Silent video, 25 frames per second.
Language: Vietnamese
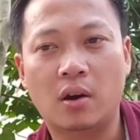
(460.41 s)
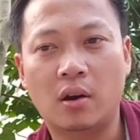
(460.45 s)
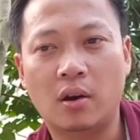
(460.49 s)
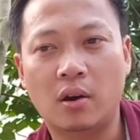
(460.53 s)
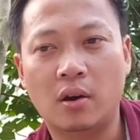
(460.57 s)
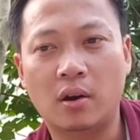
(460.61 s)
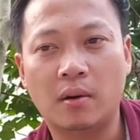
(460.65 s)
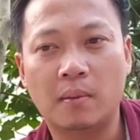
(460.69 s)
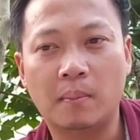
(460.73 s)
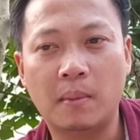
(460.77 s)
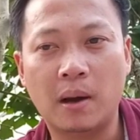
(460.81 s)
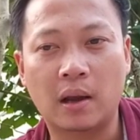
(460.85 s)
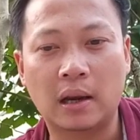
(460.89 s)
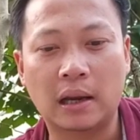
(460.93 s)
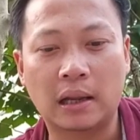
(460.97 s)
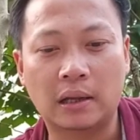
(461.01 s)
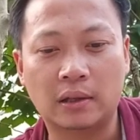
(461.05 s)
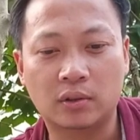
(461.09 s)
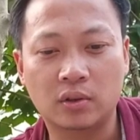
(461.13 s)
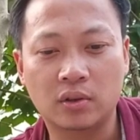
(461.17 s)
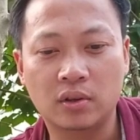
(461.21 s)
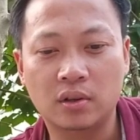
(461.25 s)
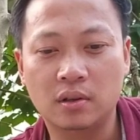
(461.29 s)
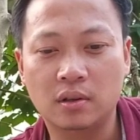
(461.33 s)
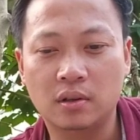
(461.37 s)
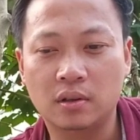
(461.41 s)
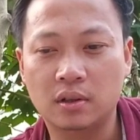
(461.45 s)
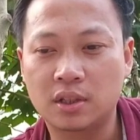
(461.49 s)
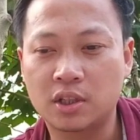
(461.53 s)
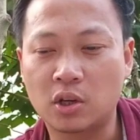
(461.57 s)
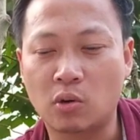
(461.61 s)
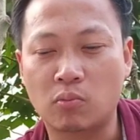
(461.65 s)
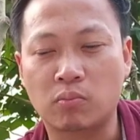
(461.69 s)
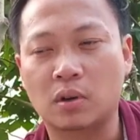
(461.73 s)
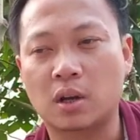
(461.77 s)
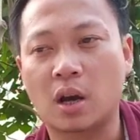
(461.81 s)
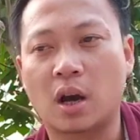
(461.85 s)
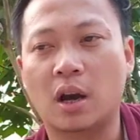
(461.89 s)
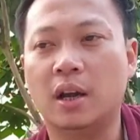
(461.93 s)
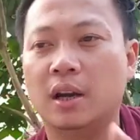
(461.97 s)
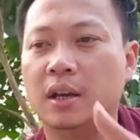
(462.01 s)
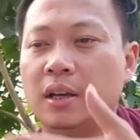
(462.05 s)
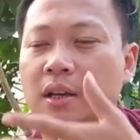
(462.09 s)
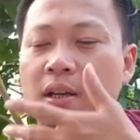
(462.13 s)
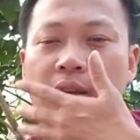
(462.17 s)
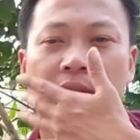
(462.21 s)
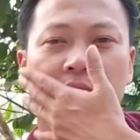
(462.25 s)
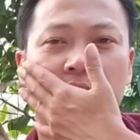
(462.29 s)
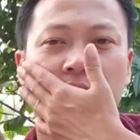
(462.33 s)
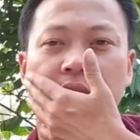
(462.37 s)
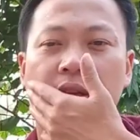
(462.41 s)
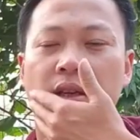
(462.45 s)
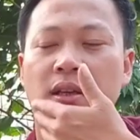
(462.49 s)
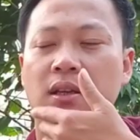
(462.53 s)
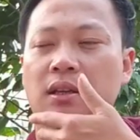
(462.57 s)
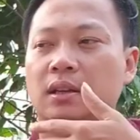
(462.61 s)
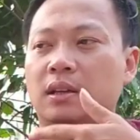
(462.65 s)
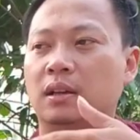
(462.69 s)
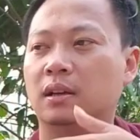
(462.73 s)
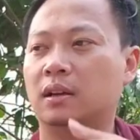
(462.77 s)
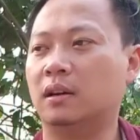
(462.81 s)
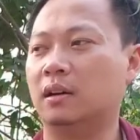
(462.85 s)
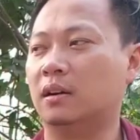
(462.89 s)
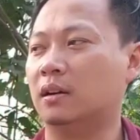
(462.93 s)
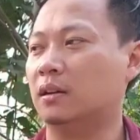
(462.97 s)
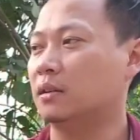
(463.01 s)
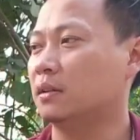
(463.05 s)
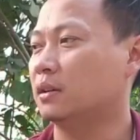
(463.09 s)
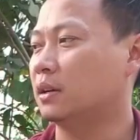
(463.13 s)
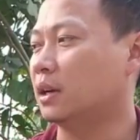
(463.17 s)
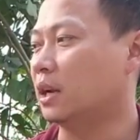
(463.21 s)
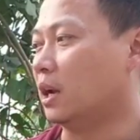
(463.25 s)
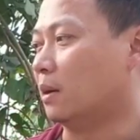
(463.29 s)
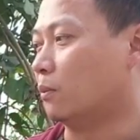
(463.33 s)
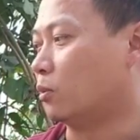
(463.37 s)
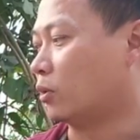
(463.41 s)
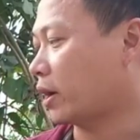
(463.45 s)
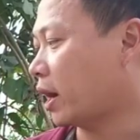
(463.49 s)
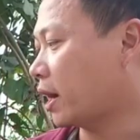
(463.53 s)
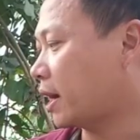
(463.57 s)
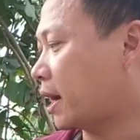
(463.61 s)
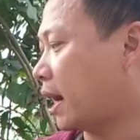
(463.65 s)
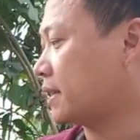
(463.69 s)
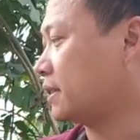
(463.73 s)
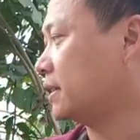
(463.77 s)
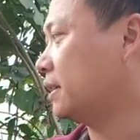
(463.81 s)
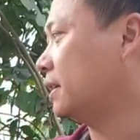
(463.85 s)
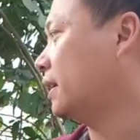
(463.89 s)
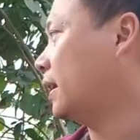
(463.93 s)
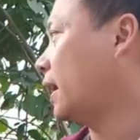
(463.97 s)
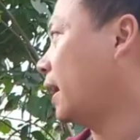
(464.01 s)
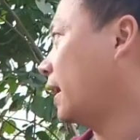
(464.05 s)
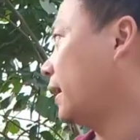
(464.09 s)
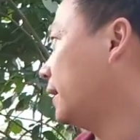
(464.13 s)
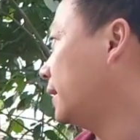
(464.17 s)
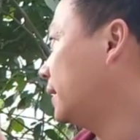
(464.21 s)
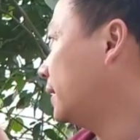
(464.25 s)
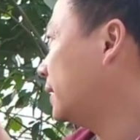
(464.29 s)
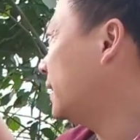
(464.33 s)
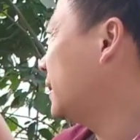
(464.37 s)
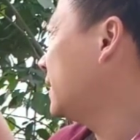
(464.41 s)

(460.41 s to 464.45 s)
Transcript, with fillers: họ bảo là tôi trồng cây ờ, để một cái cành như thế này